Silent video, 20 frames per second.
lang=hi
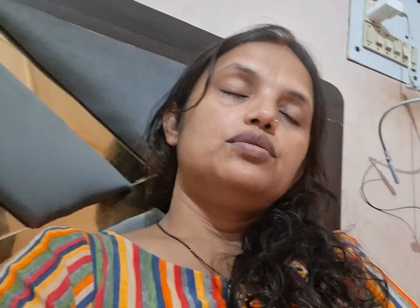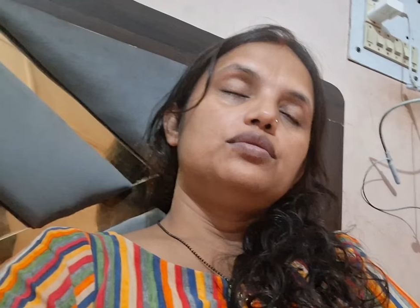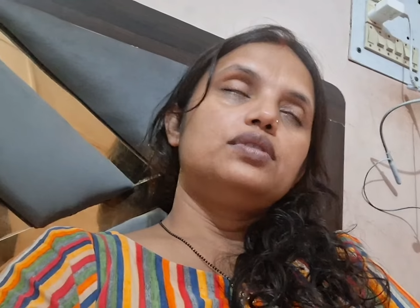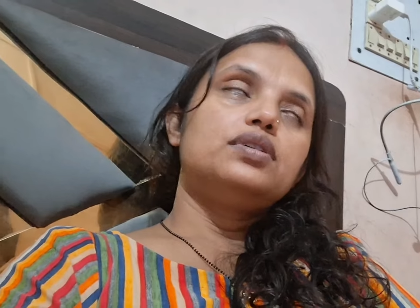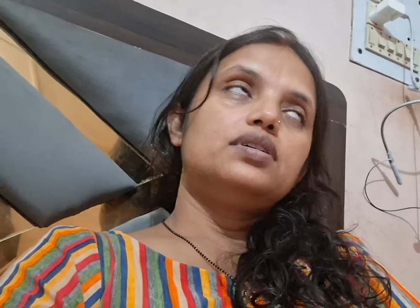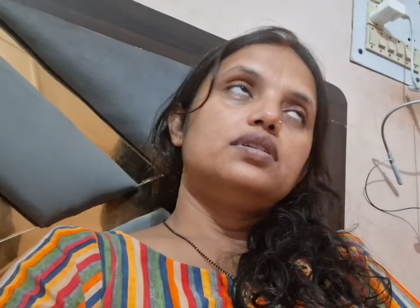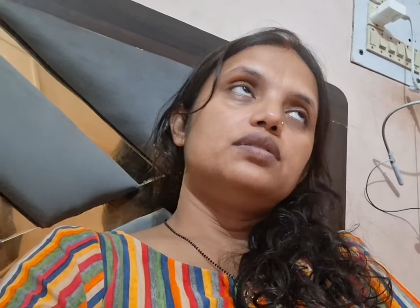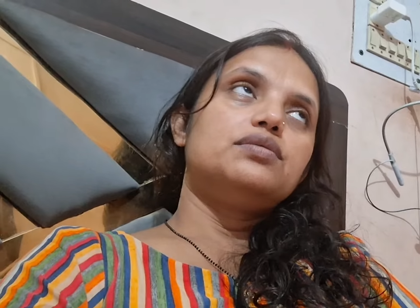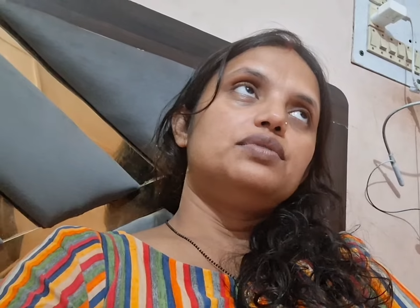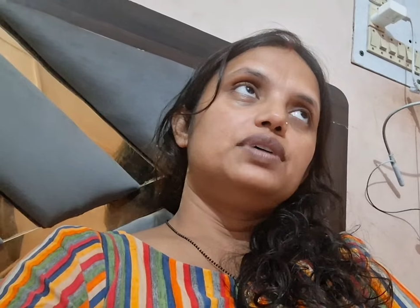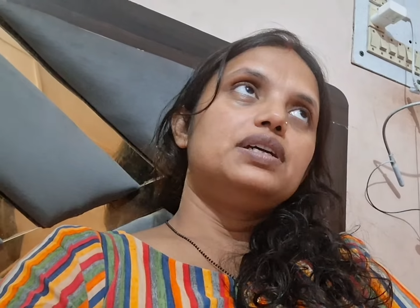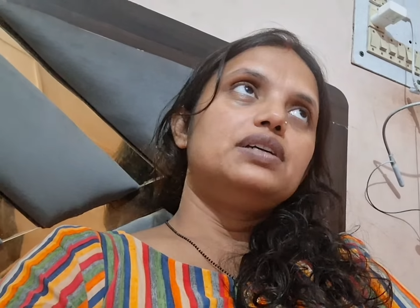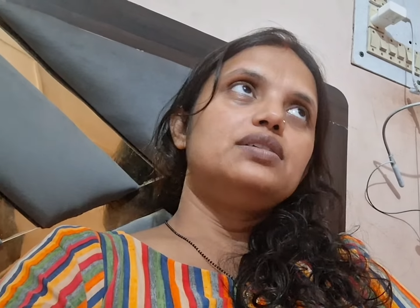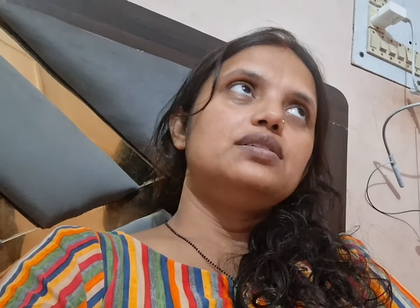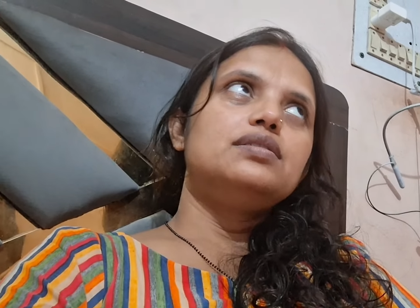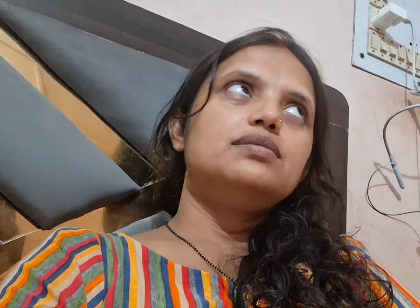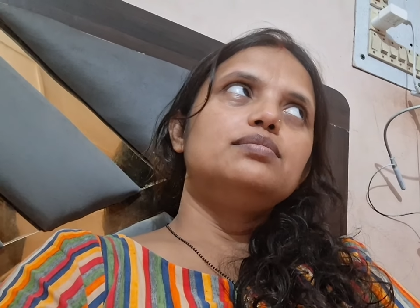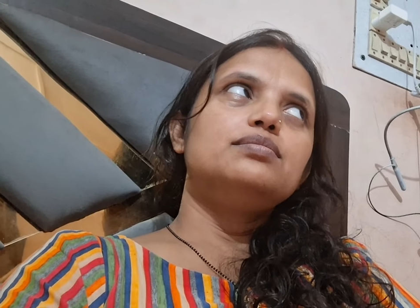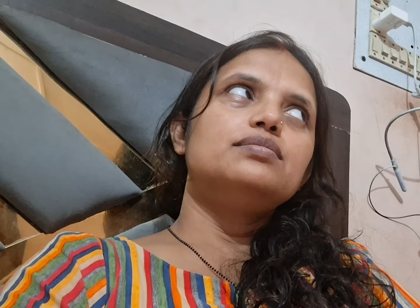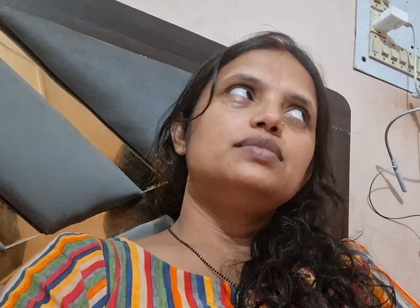
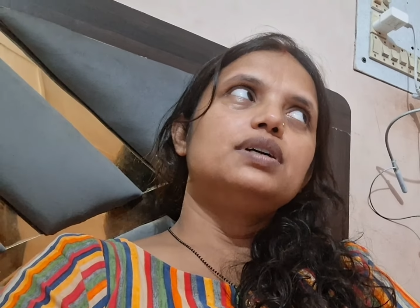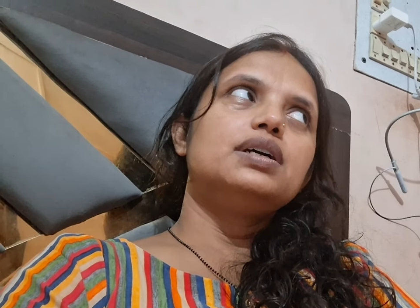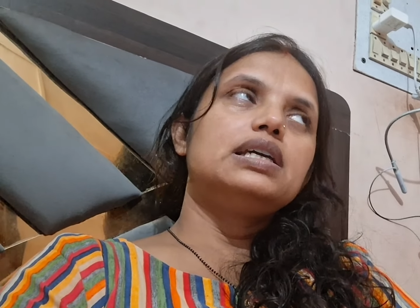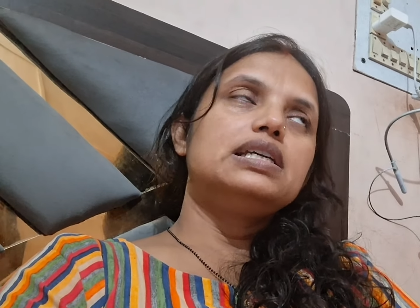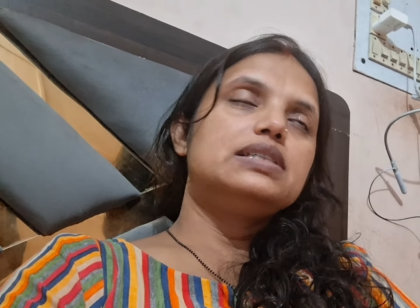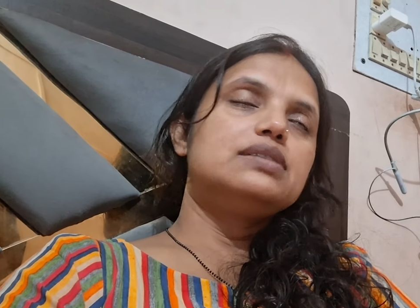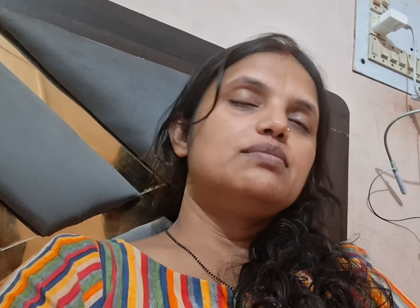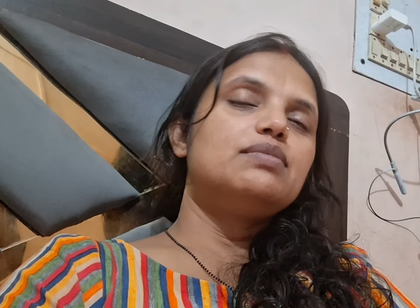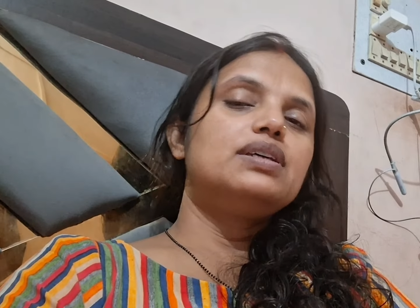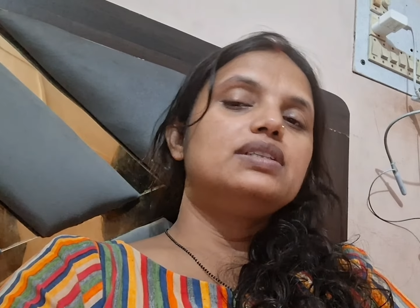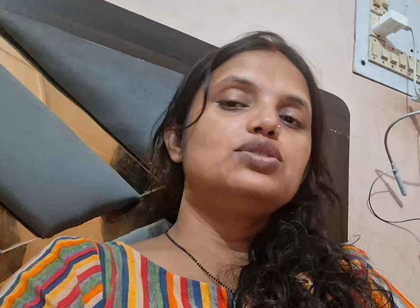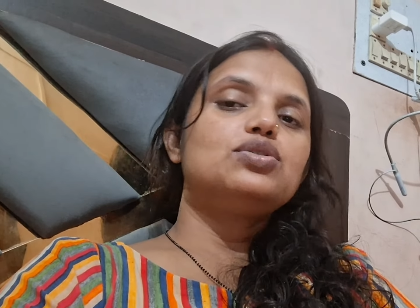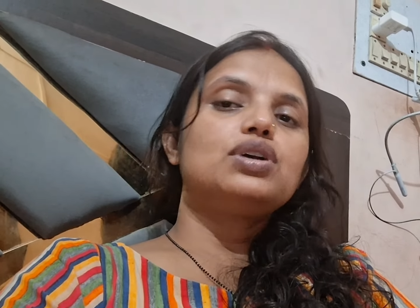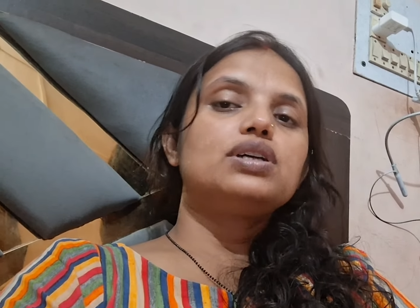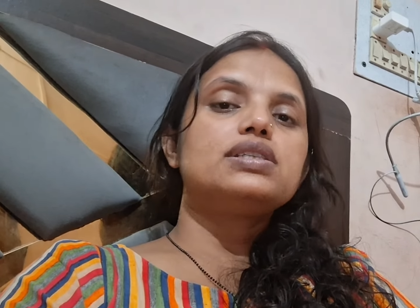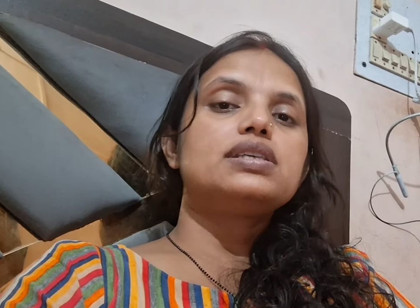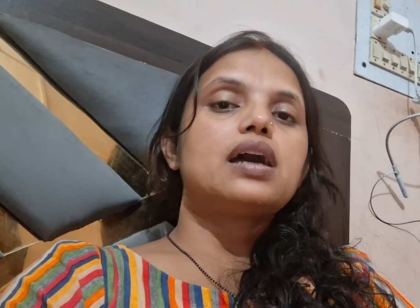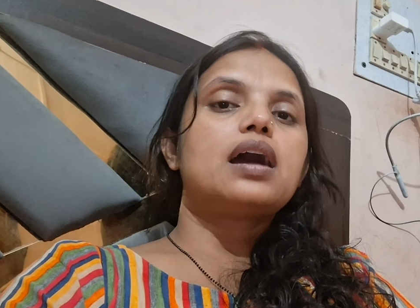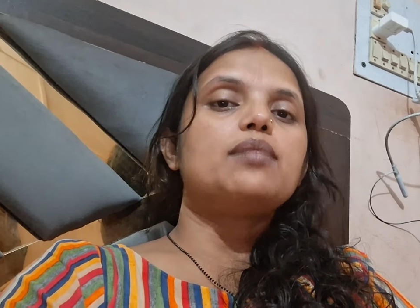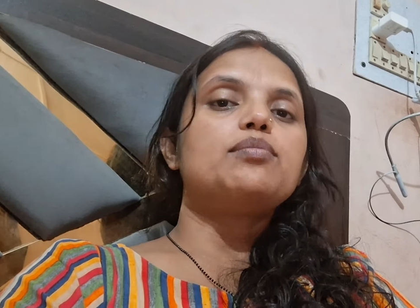वही इसमें जो
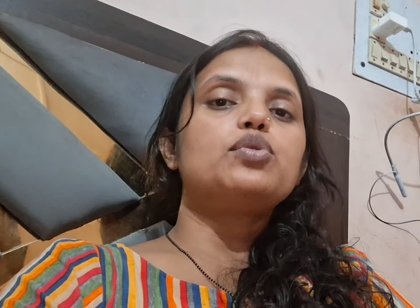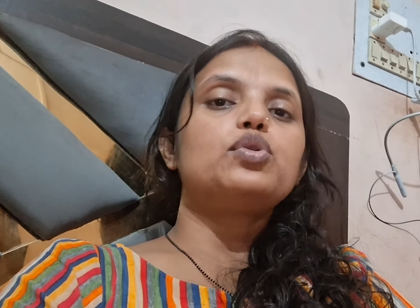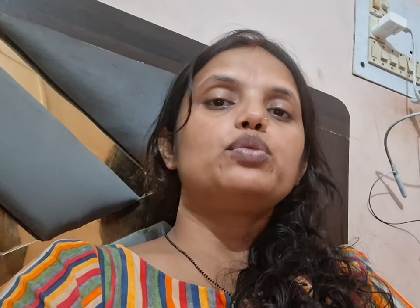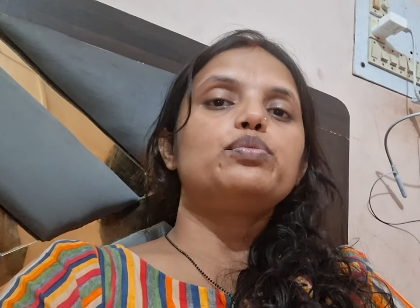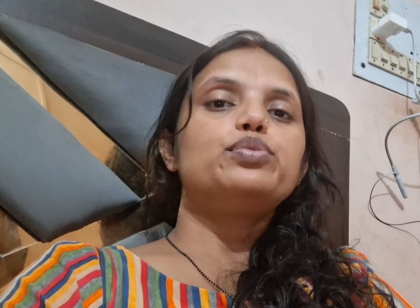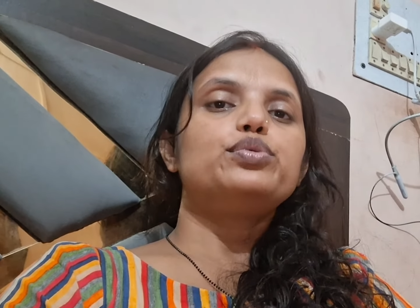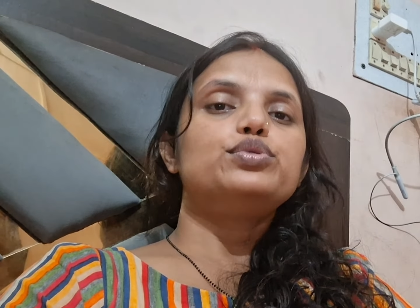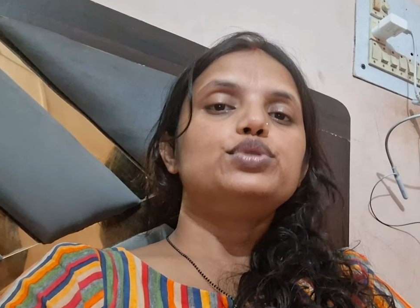है शाम को